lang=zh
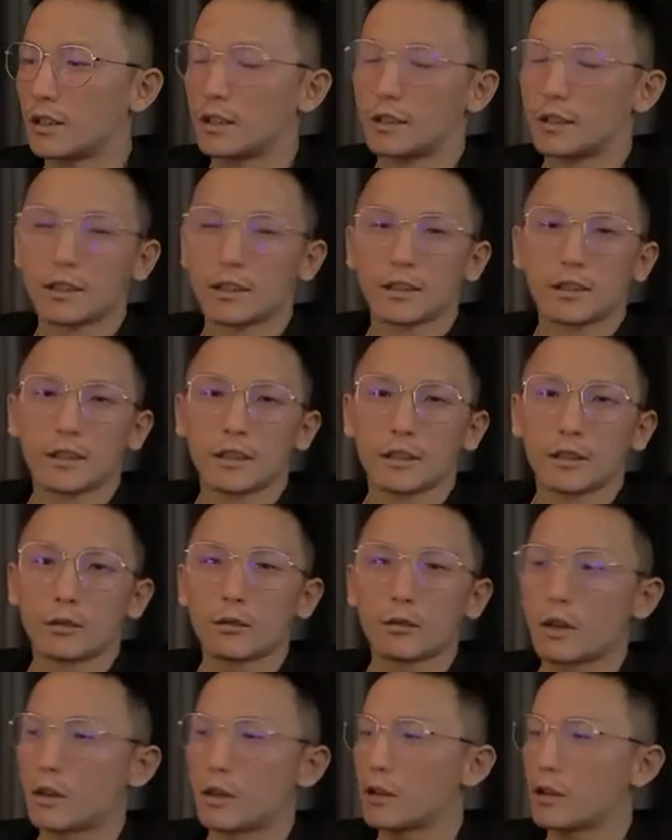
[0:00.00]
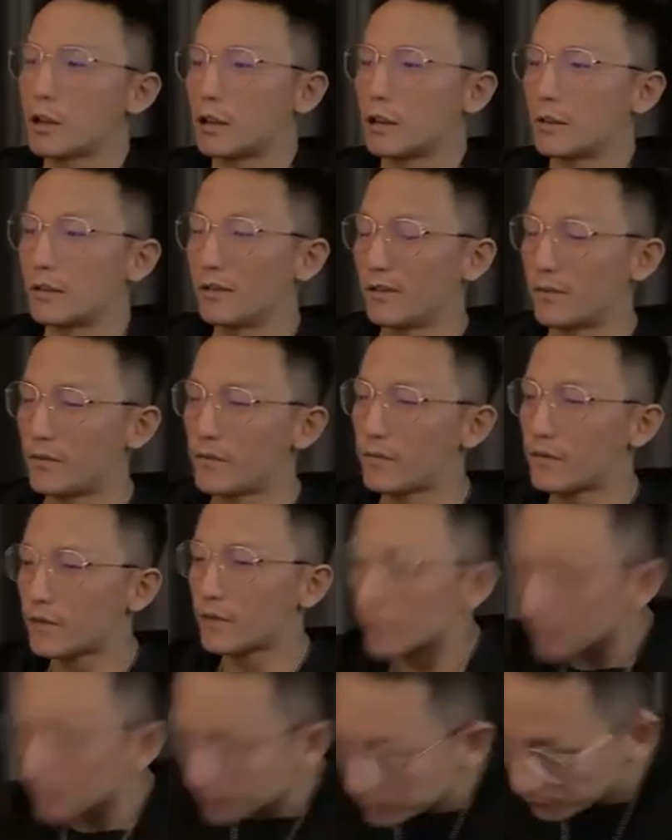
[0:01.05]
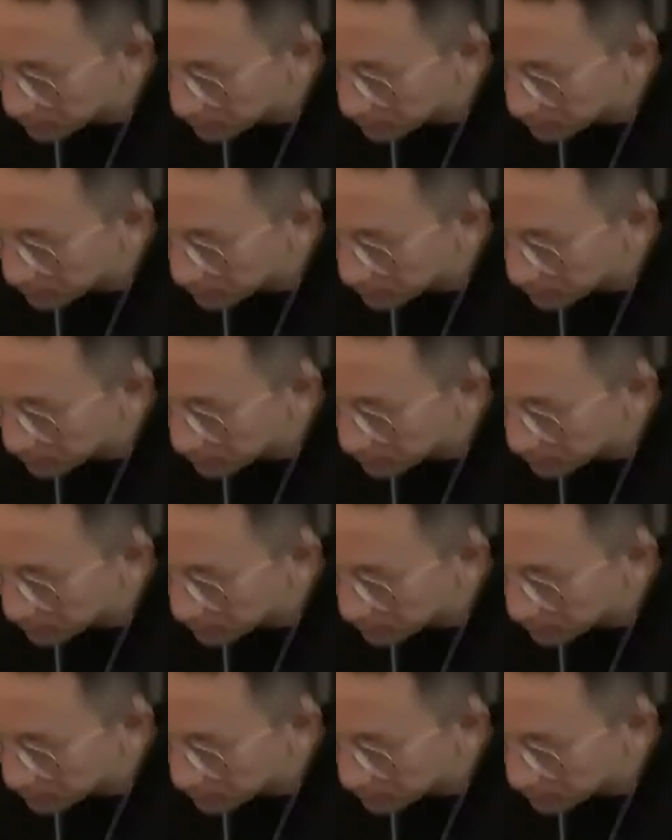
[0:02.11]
二三点，他就会自己去解决问